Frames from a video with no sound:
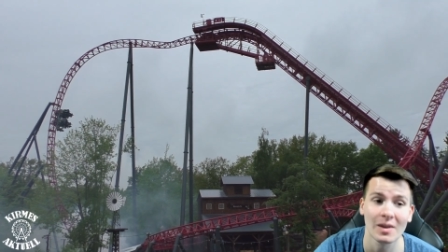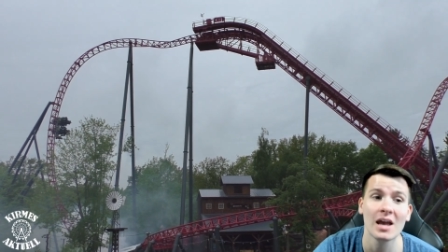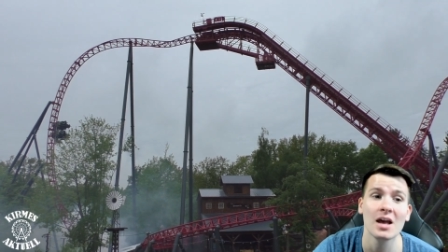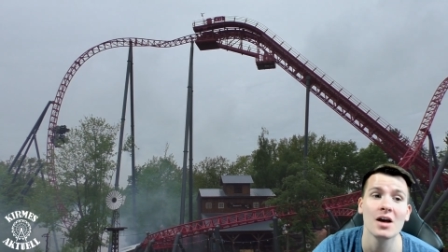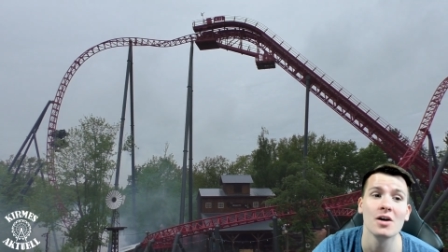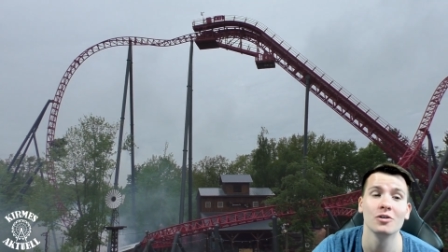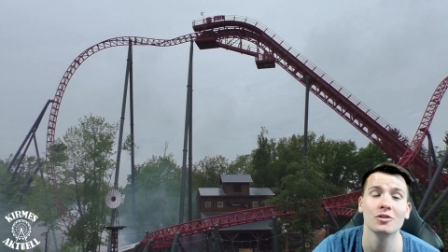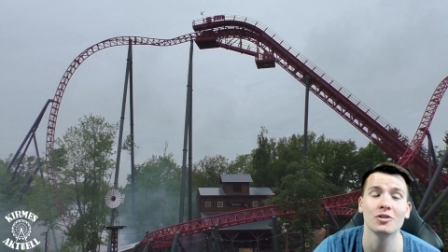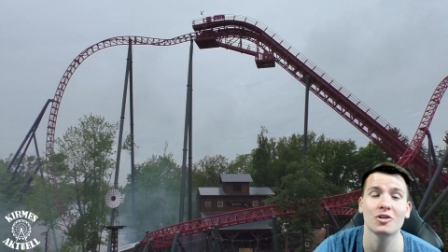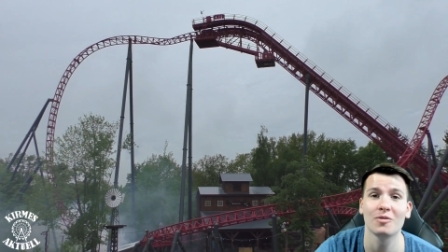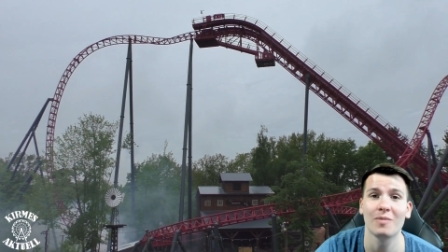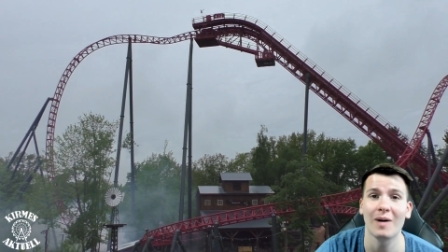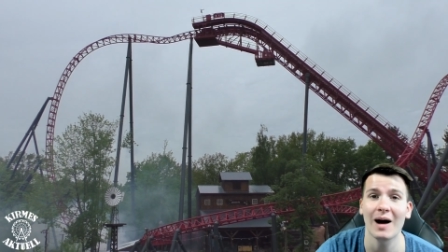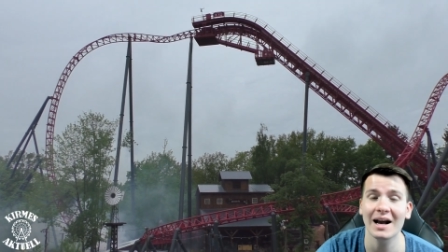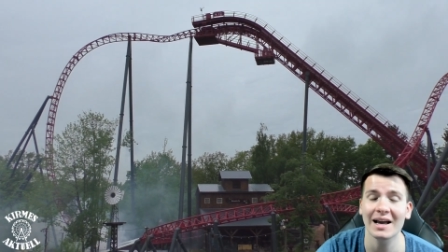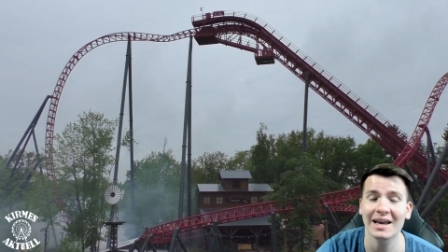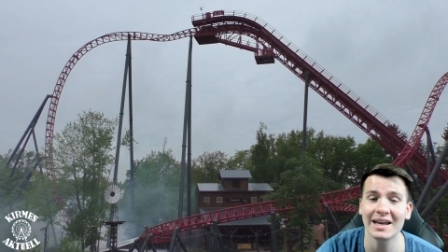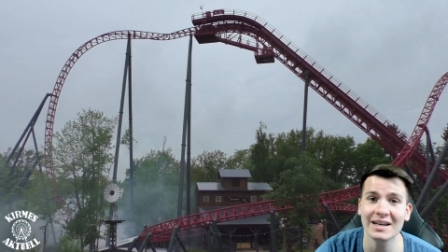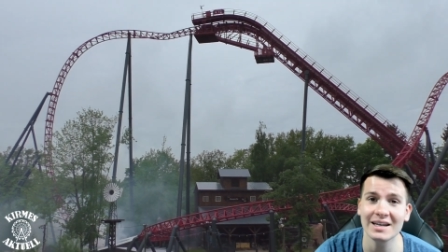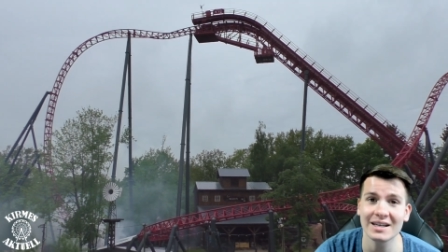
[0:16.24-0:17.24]
Und zwar
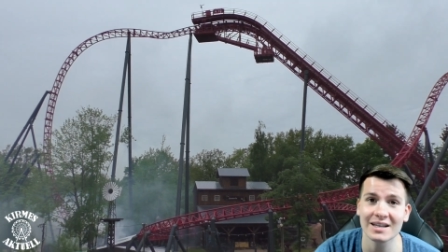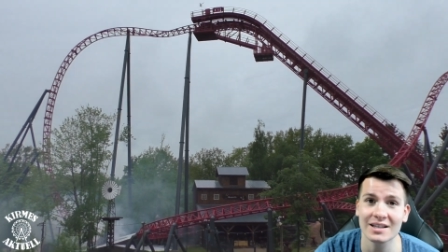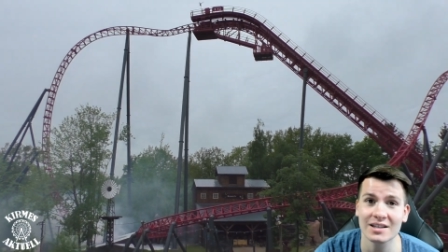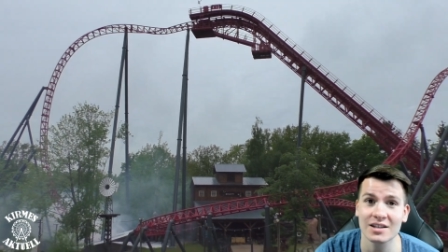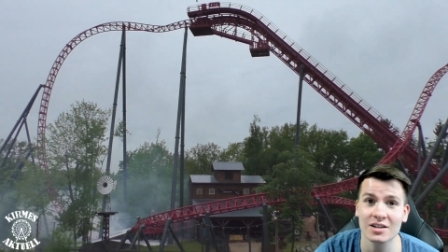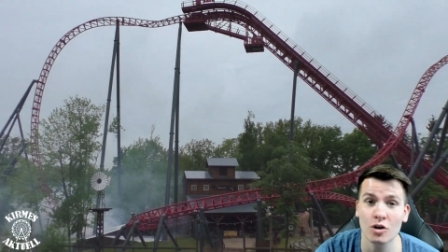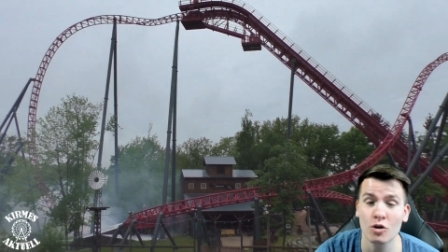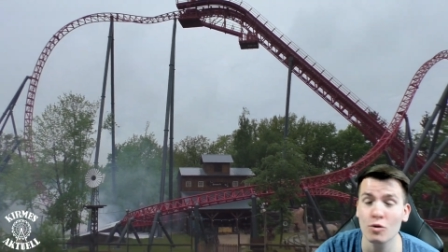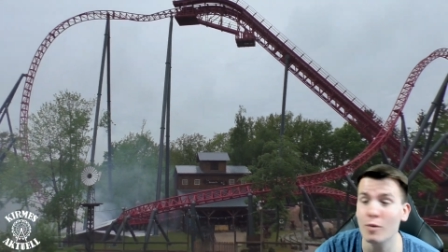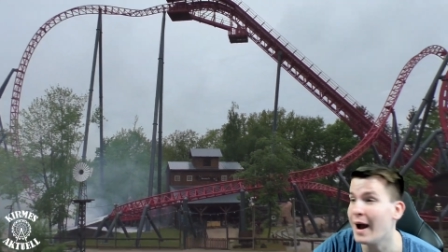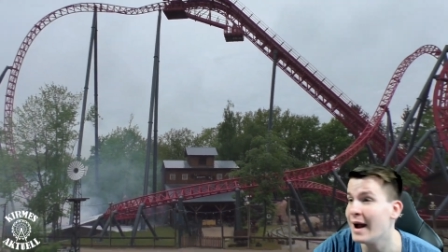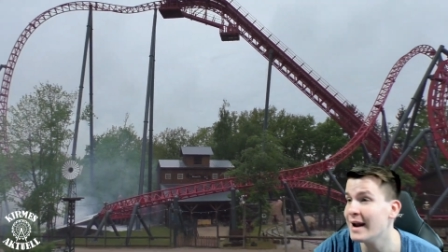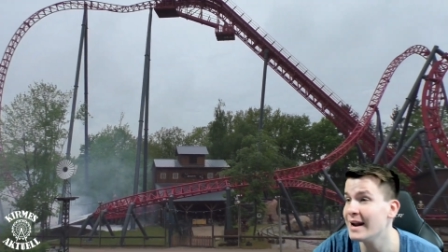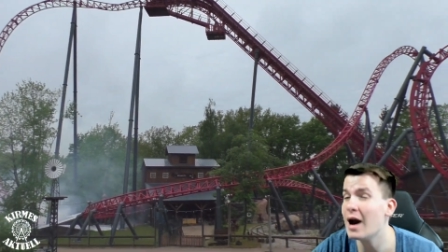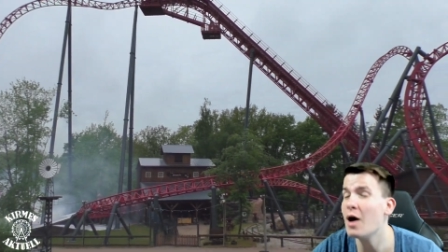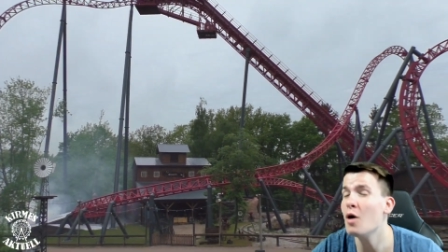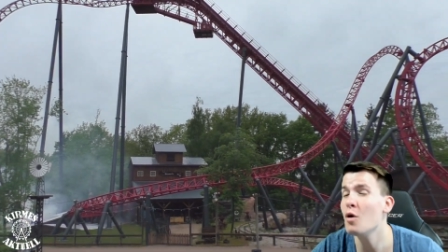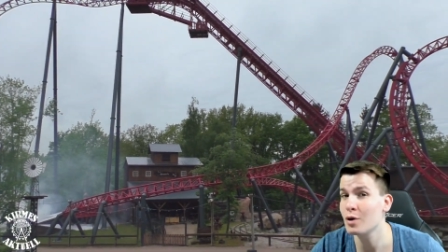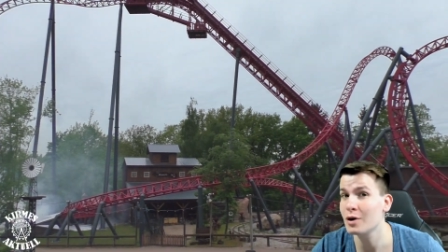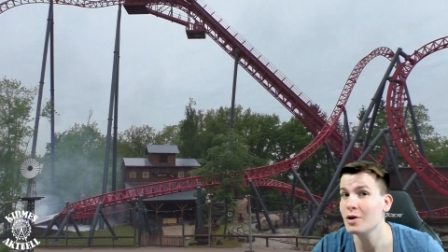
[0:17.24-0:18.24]
geht es um eine
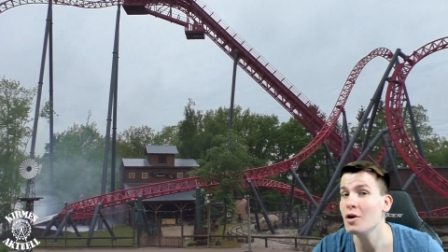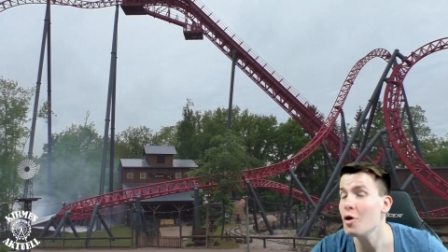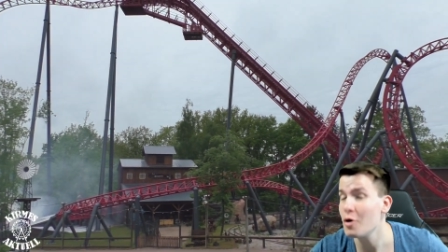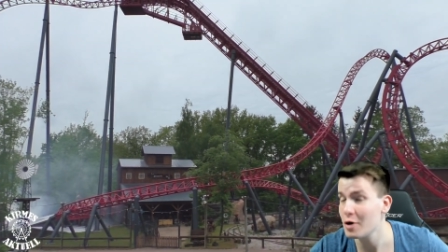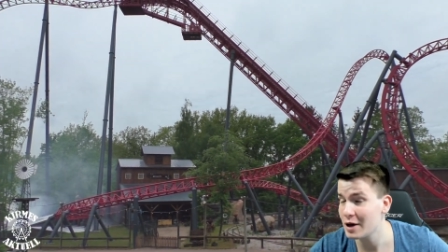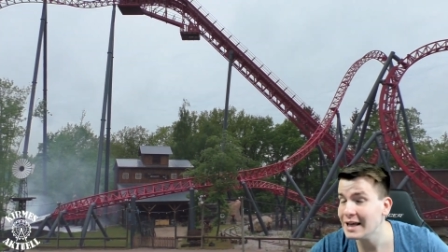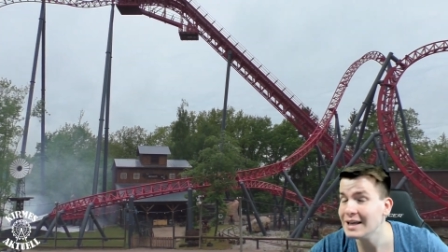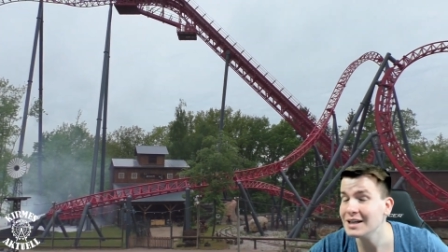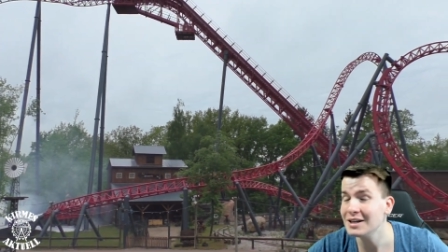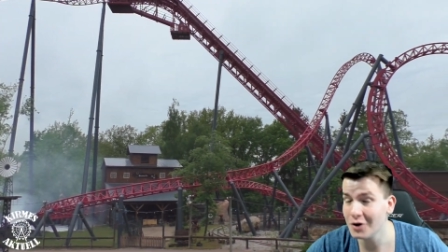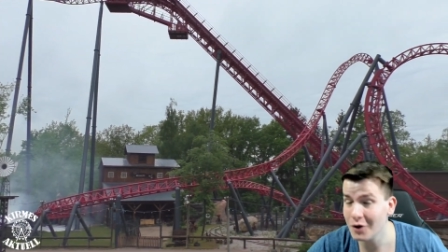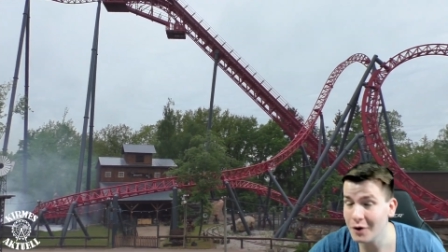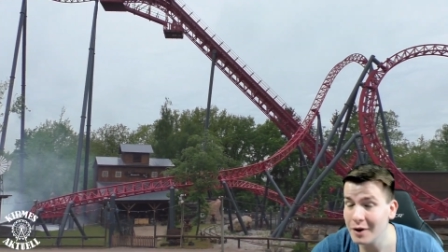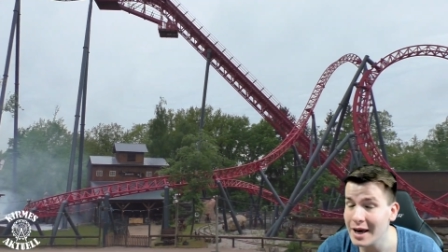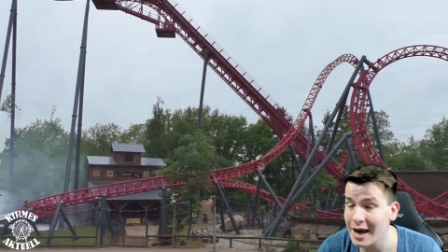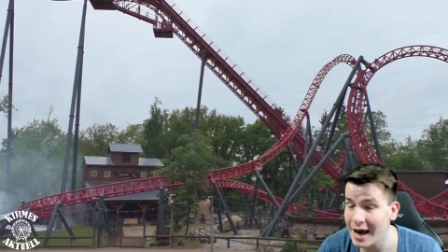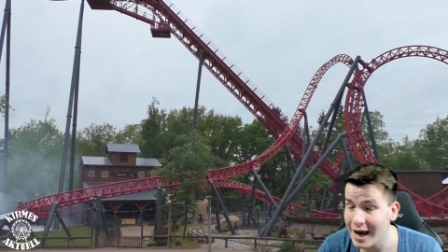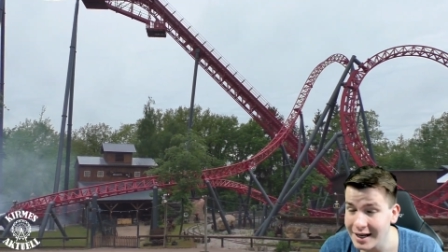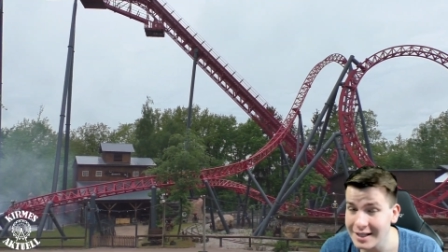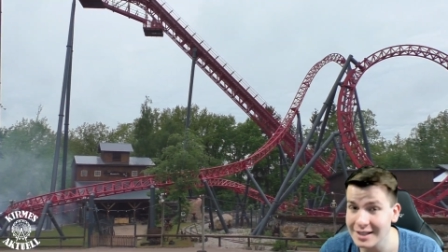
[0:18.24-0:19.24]
auch noch recht neue
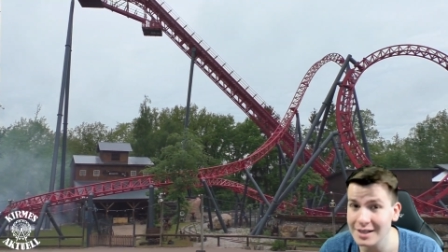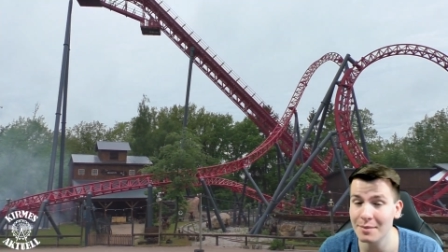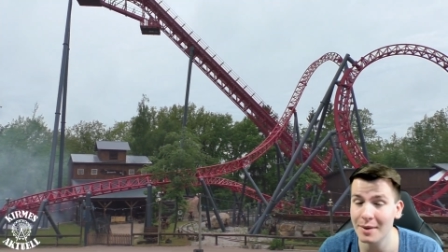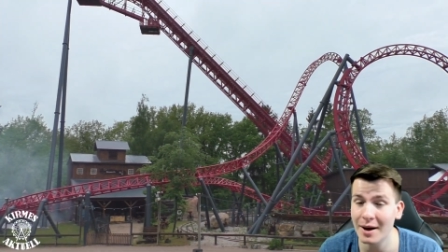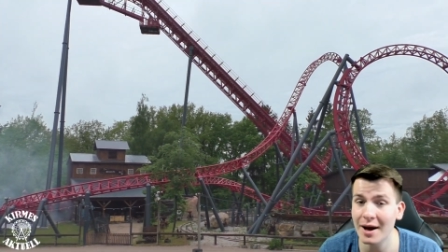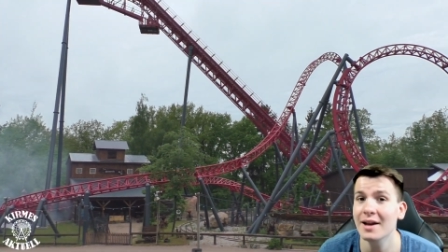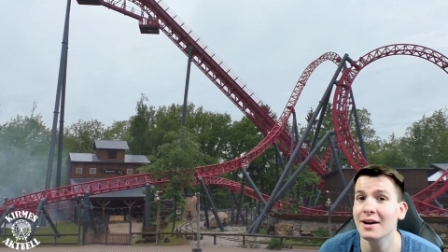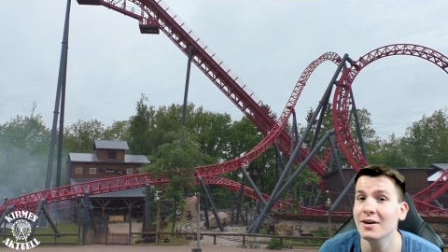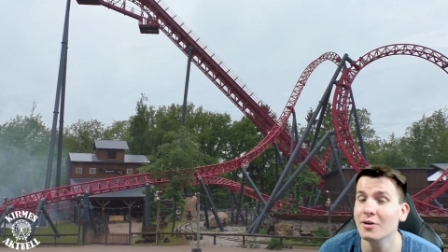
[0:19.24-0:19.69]
Achterbahn,